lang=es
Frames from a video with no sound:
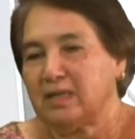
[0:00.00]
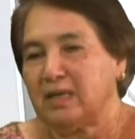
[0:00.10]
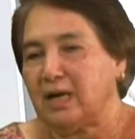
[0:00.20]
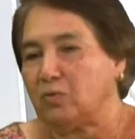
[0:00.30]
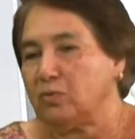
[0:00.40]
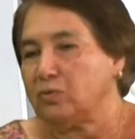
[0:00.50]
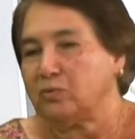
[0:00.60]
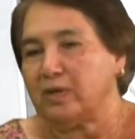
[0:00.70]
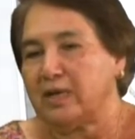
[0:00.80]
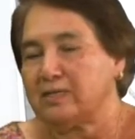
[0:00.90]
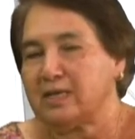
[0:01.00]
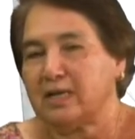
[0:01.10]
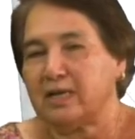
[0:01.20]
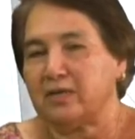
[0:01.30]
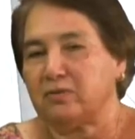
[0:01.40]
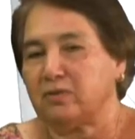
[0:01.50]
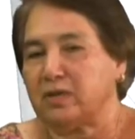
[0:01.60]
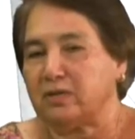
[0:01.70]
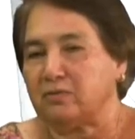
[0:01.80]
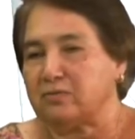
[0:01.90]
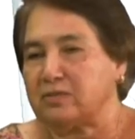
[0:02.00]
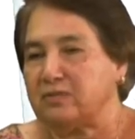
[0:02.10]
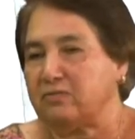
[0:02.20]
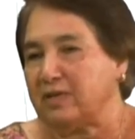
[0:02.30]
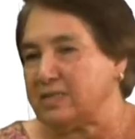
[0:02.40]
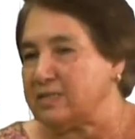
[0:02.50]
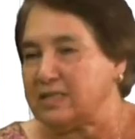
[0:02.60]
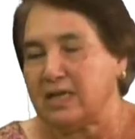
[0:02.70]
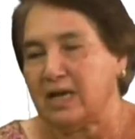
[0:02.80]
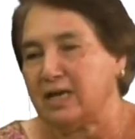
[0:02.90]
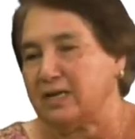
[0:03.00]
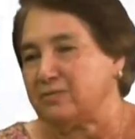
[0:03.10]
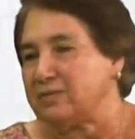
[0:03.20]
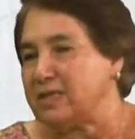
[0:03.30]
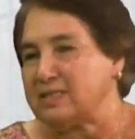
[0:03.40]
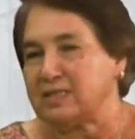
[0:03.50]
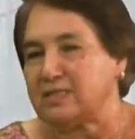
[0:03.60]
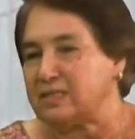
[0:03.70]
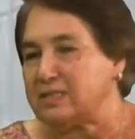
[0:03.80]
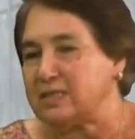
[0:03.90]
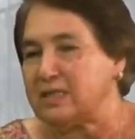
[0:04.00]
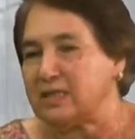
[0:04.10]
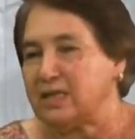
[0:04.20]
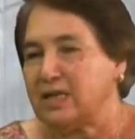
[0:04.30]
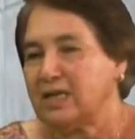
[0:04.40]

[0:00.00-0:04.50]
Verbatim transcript: la cultura es aquello que nos diferencia, que nos hace existir,